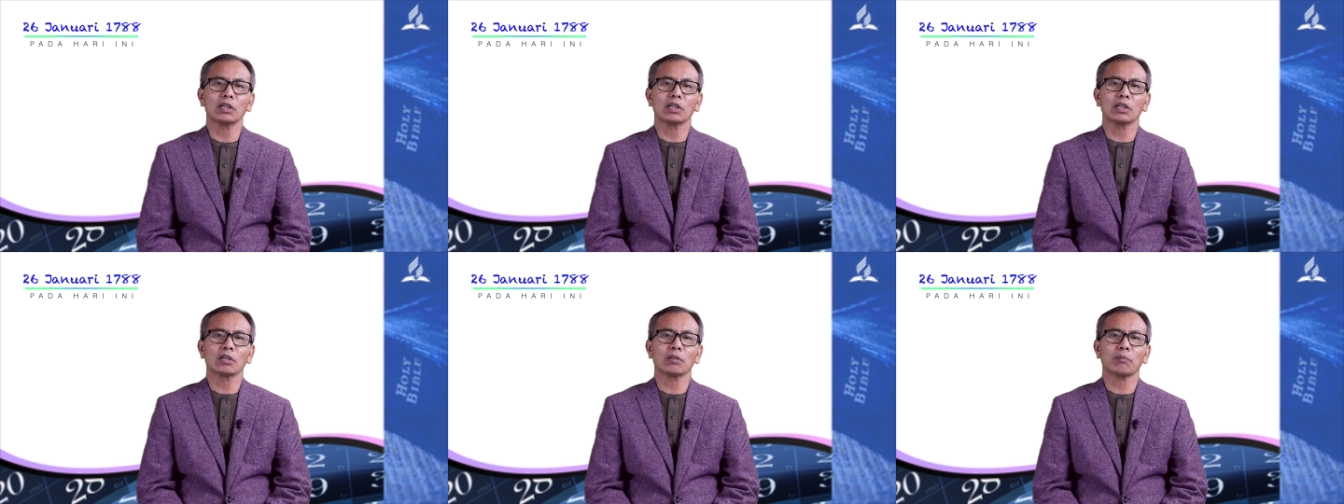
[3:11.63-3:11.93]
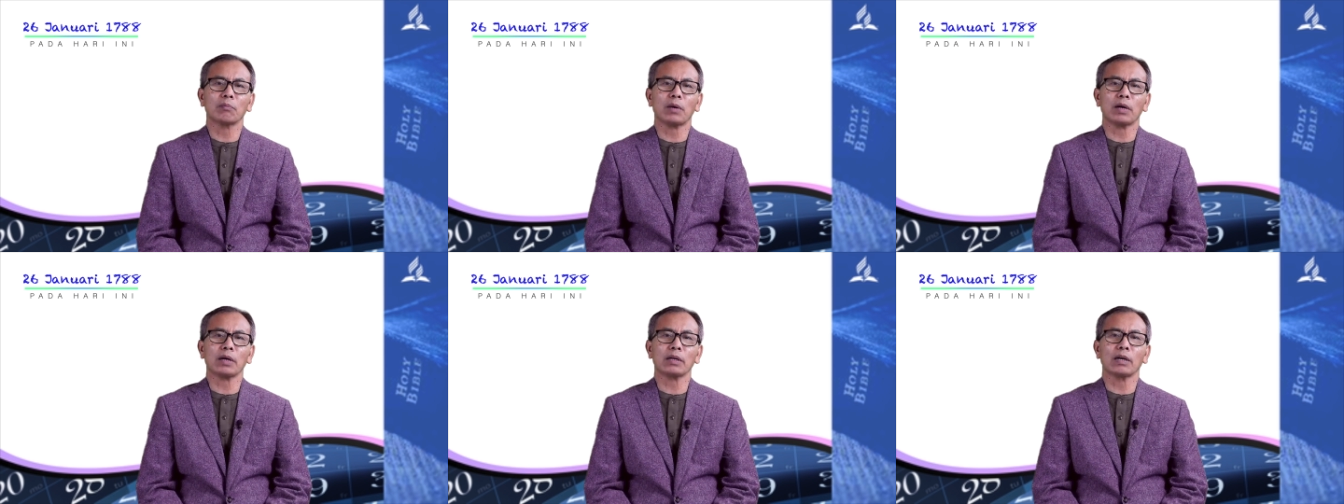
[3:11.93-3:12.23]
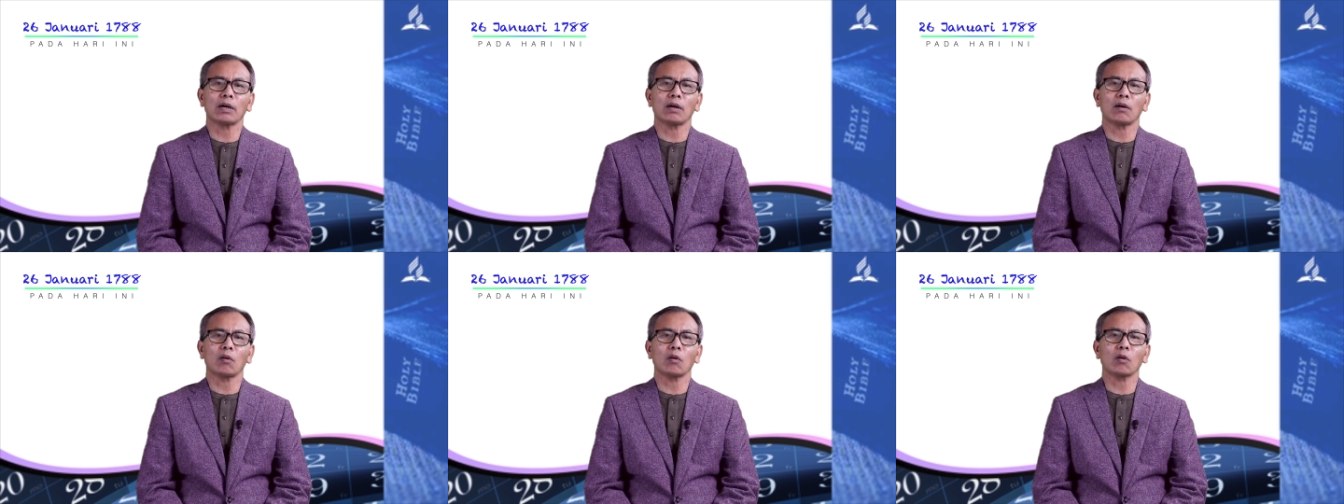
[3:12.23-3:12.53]

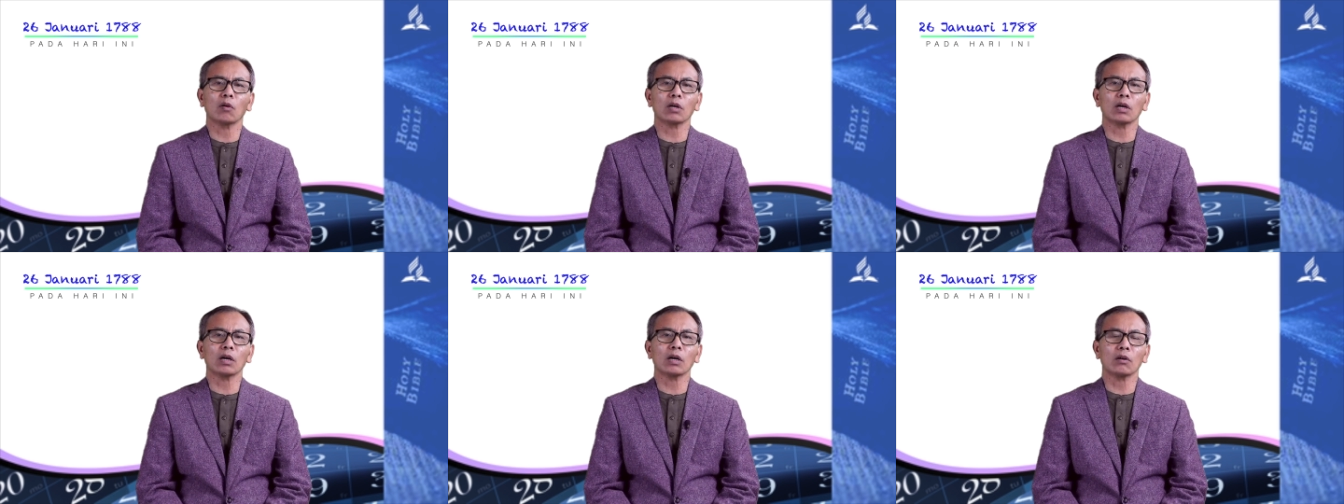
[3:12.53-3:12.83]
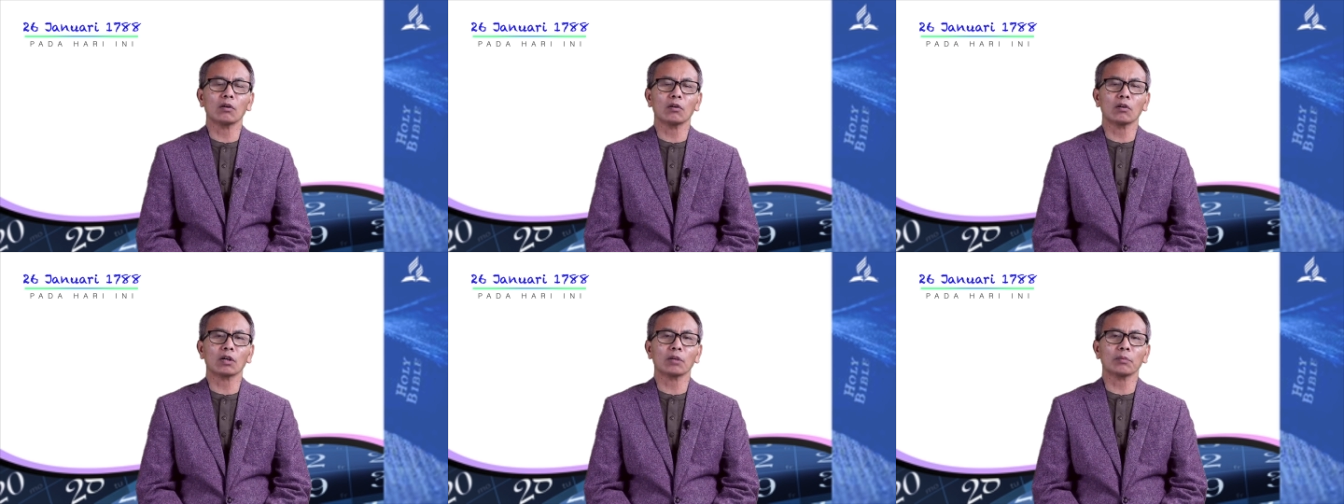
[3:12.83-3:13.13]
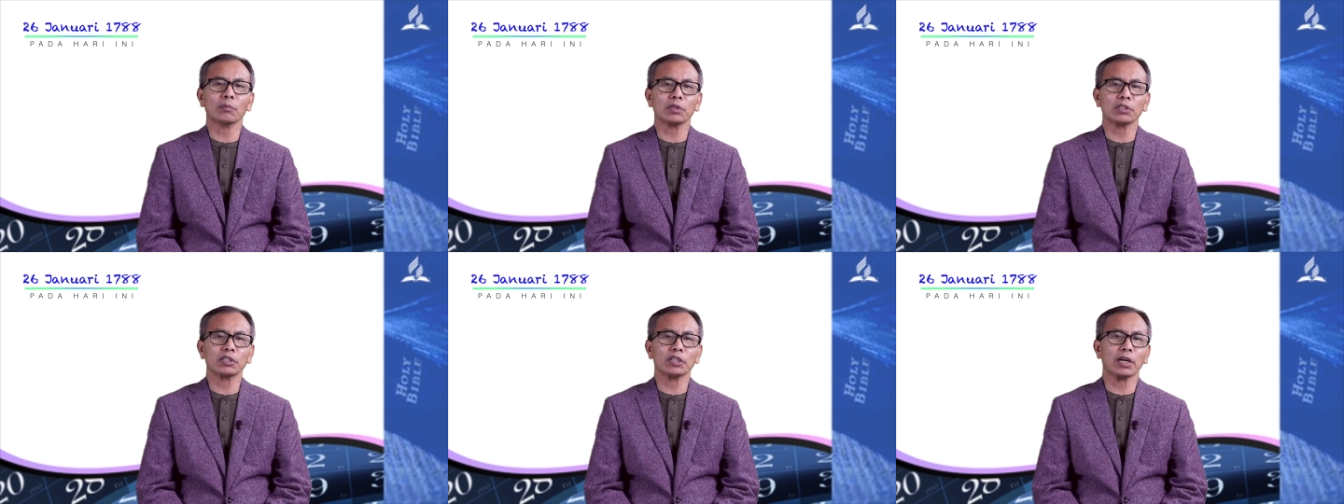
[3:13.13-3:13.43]
kepada orang-orang
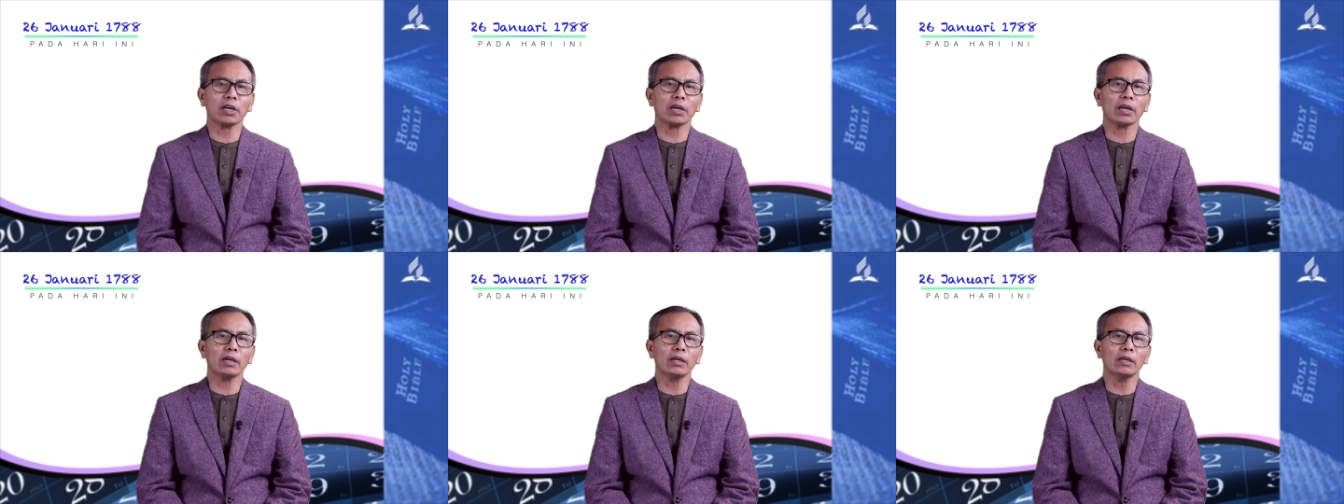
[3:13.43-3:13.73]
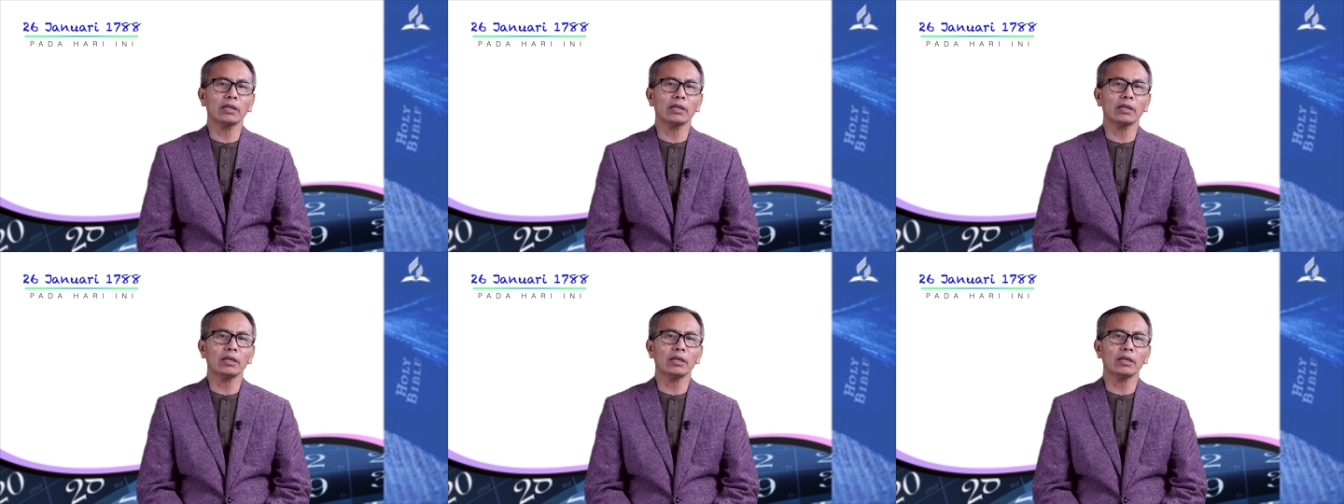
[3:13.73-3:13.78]
percaya